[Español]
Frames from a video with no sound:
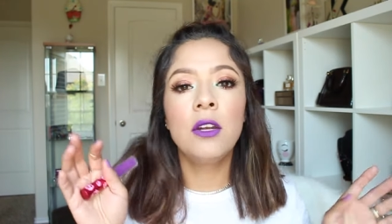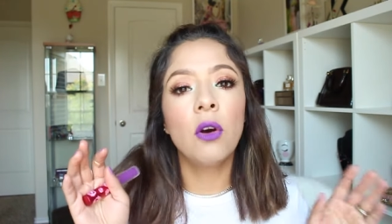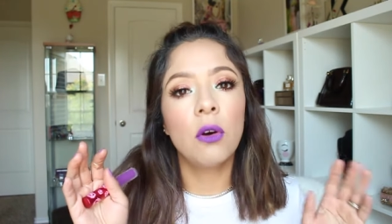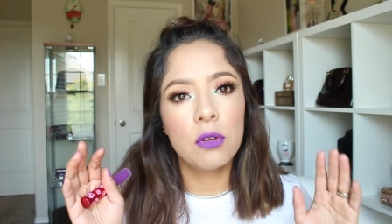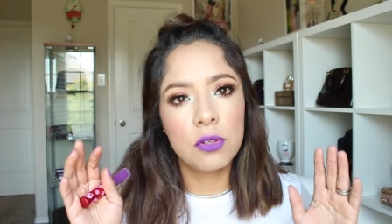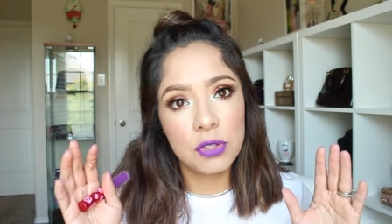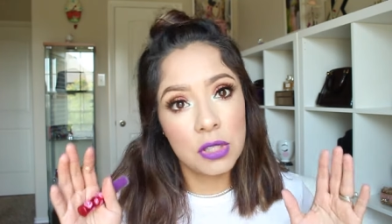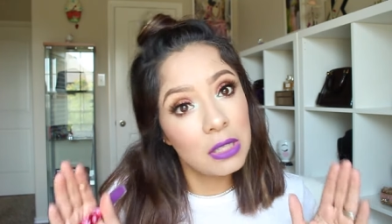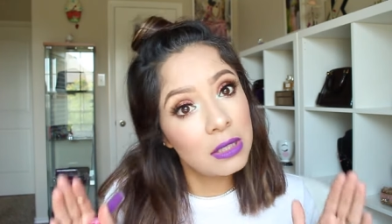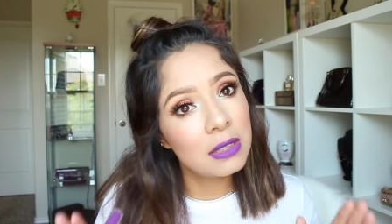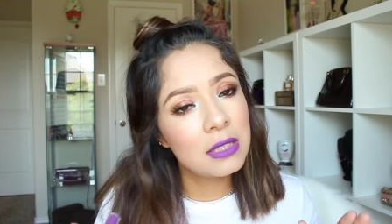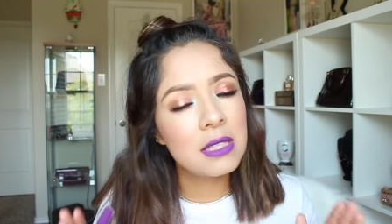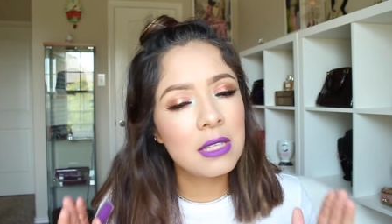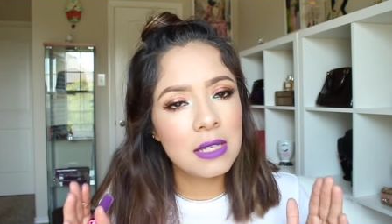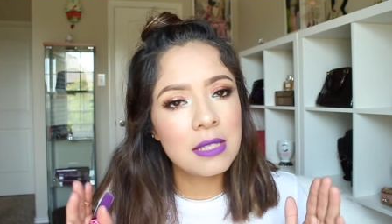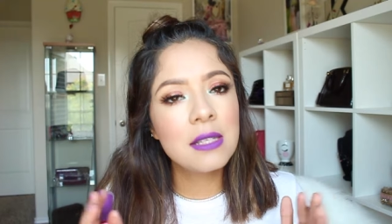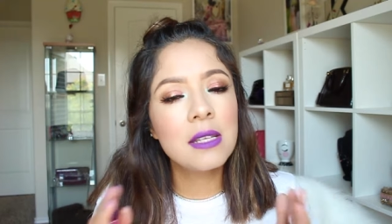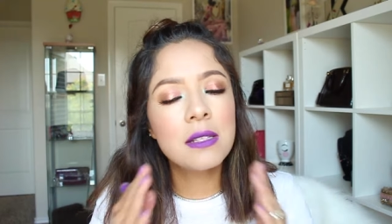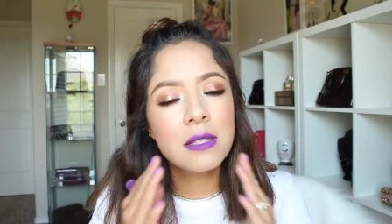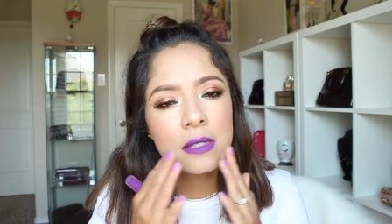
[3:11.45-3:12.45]
no, sí,
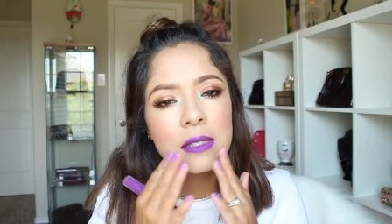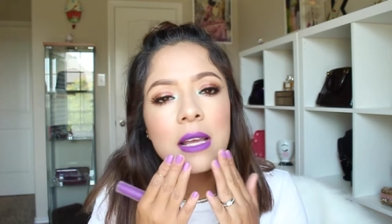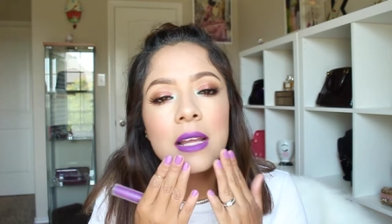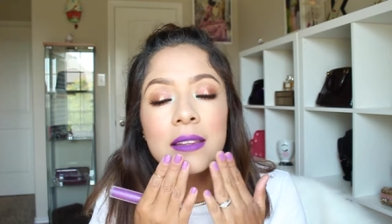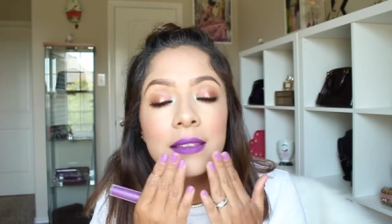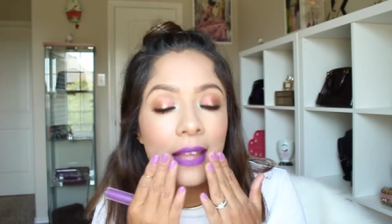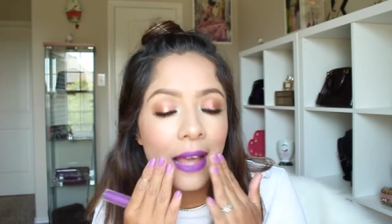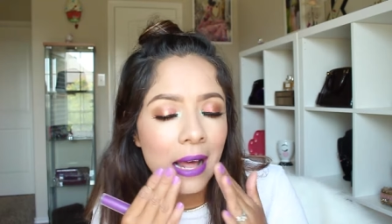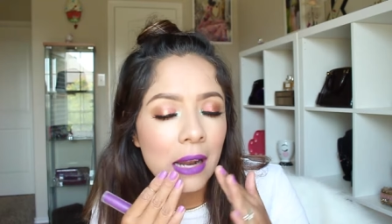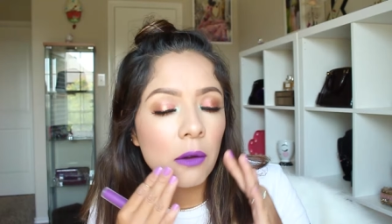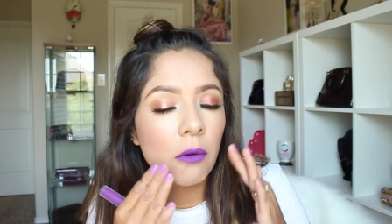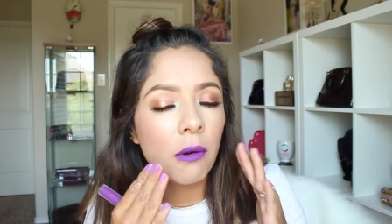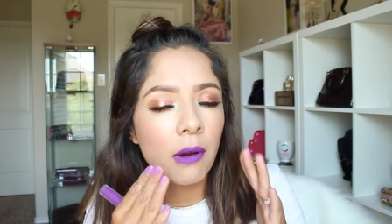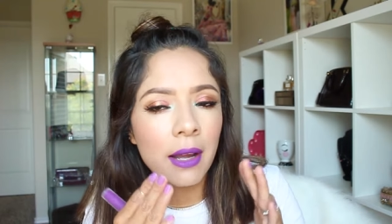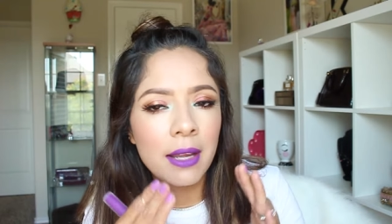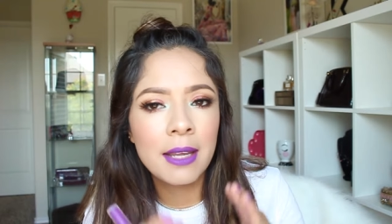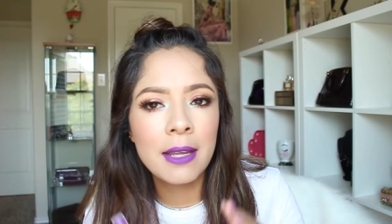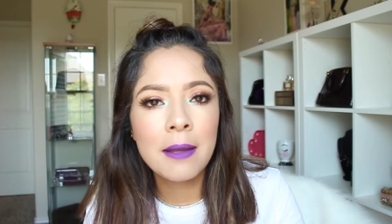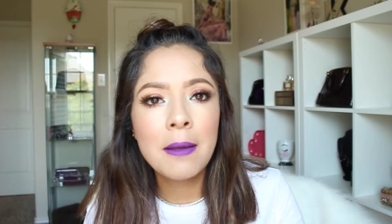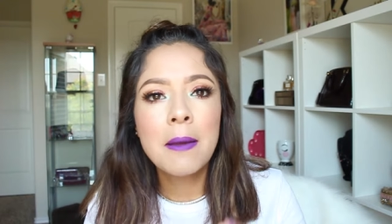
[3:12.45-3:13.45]
sí, sí se siente algo
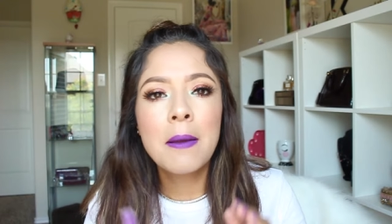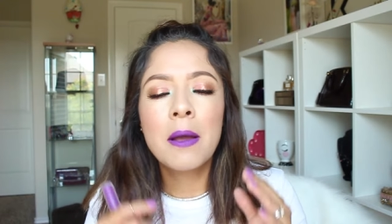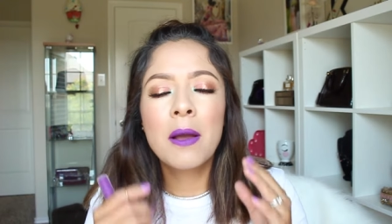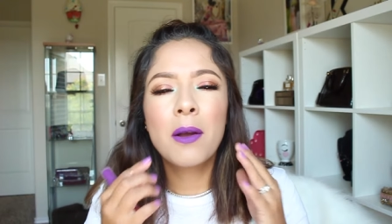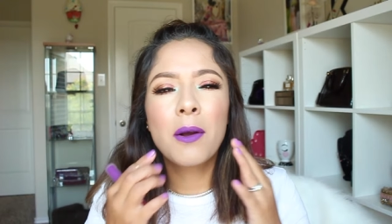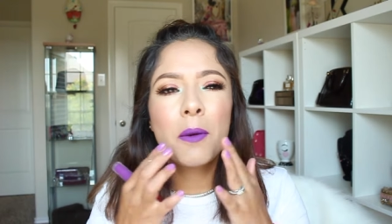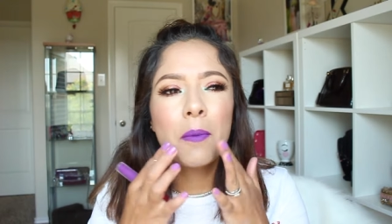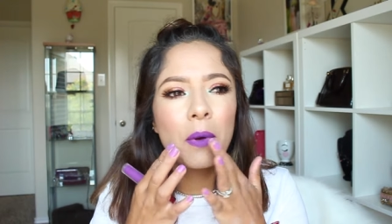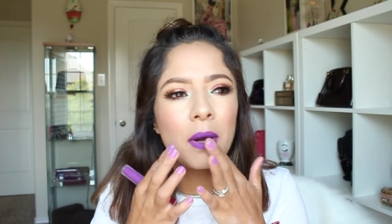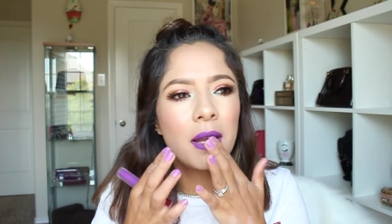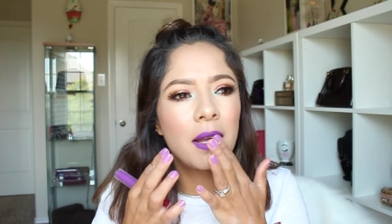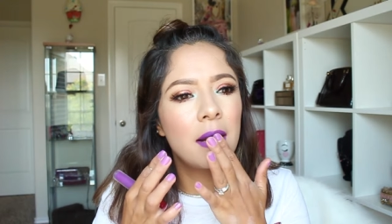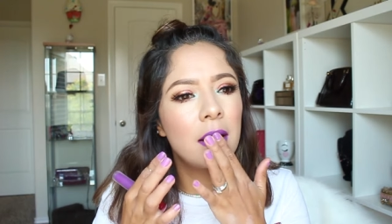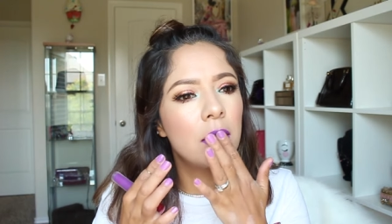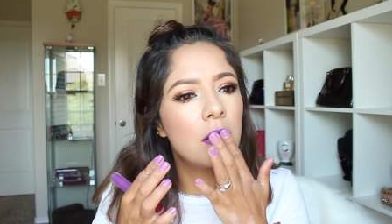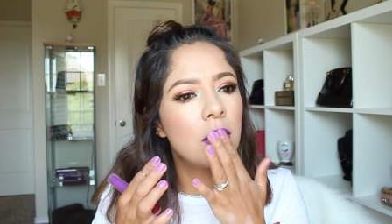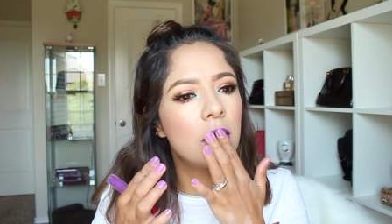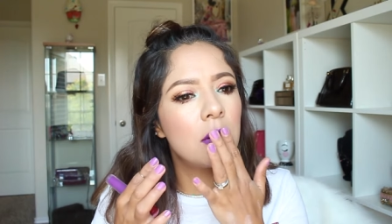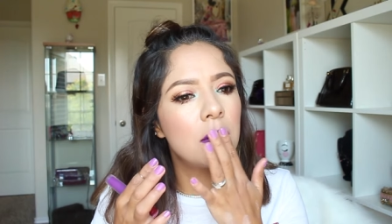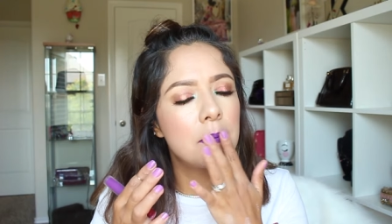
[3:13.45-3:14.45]
ahí, como que
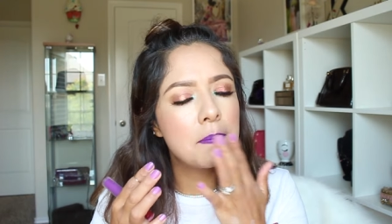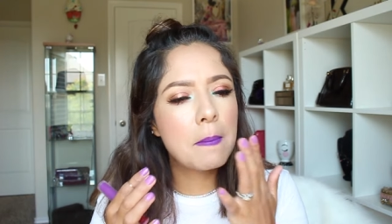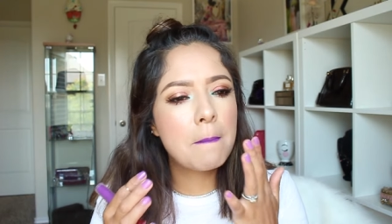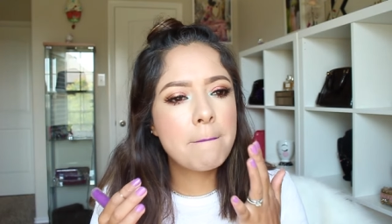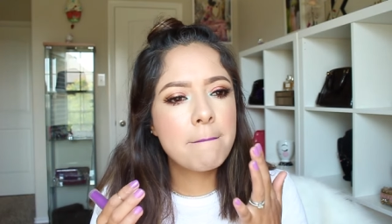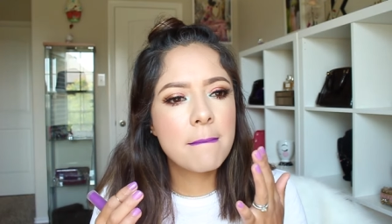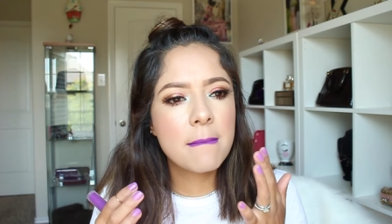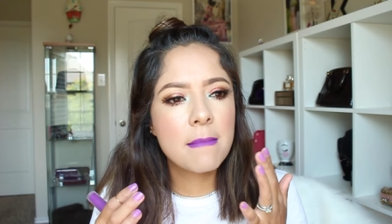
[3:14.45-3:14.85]
algo,